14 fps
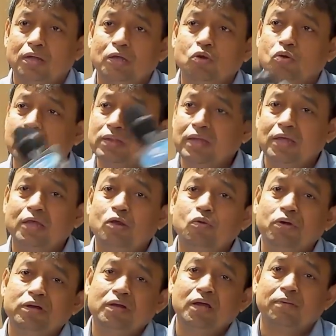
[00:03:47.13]
হিরোকে দেয় হিরো
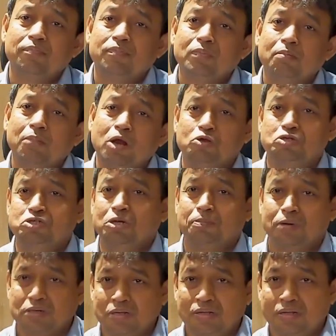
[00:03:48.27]
এটা মালয়েশিয়া
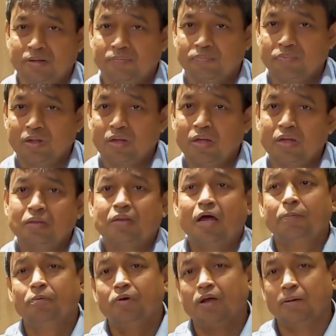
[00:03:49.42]
পাঠিয়ে দেয়
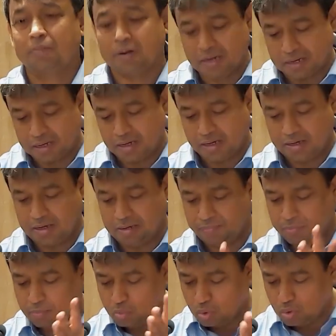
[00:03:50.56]
তারপরে আমরা একে একে
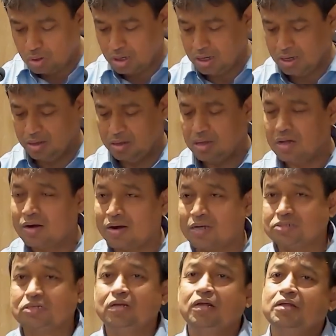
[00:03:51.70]
মুন্না
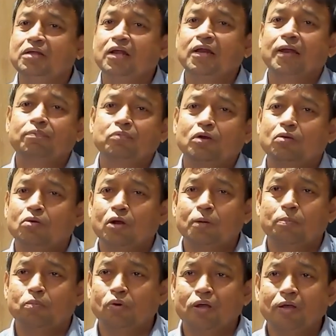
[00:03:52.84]
রাসেল এদেরকে গ্রেপ্তার করার
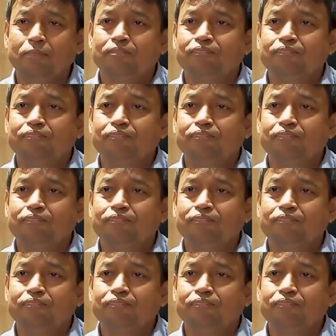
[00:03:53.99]
পরে